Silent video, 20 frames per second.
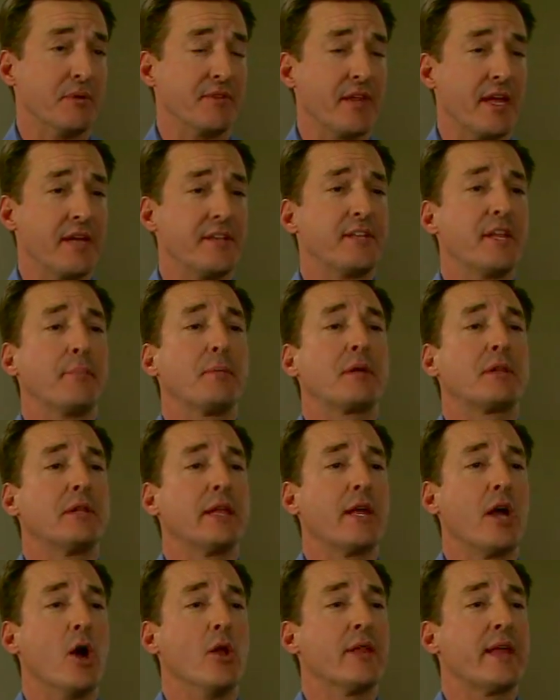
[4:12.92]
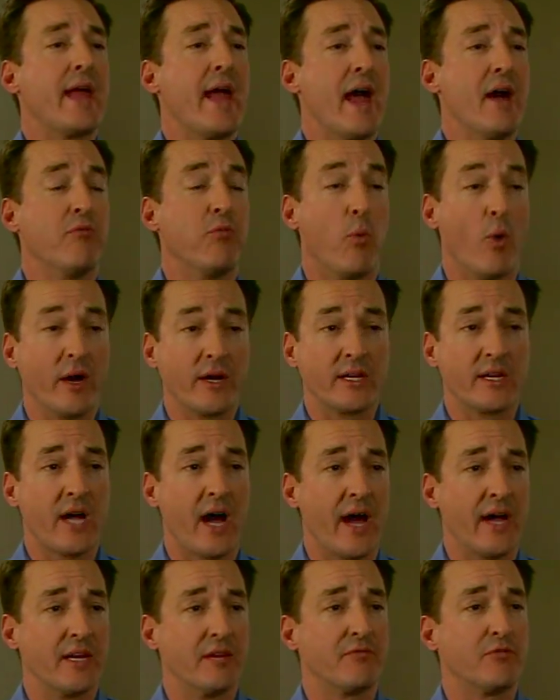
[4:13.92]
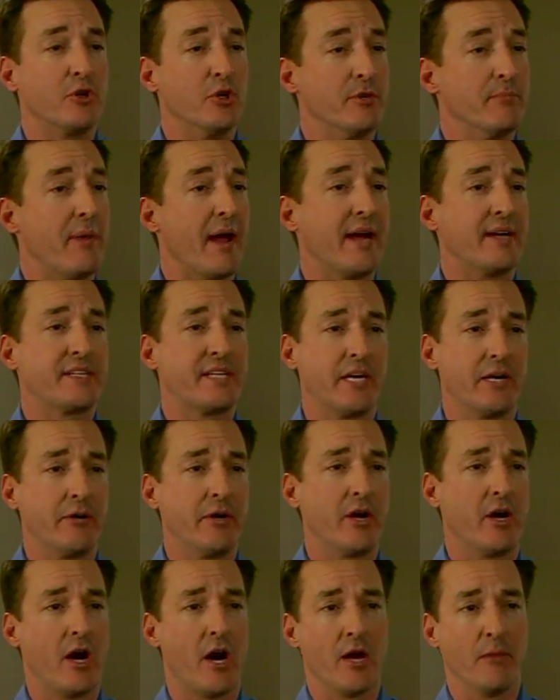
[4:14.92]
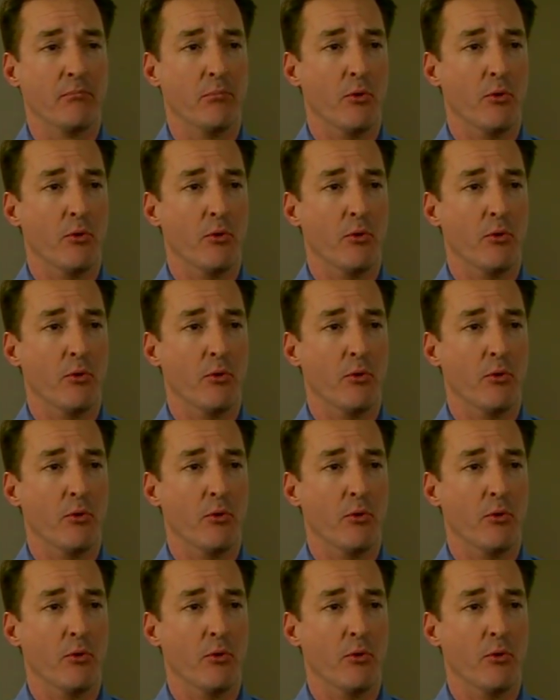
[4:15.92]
有，但是这些牌子大多只含有一种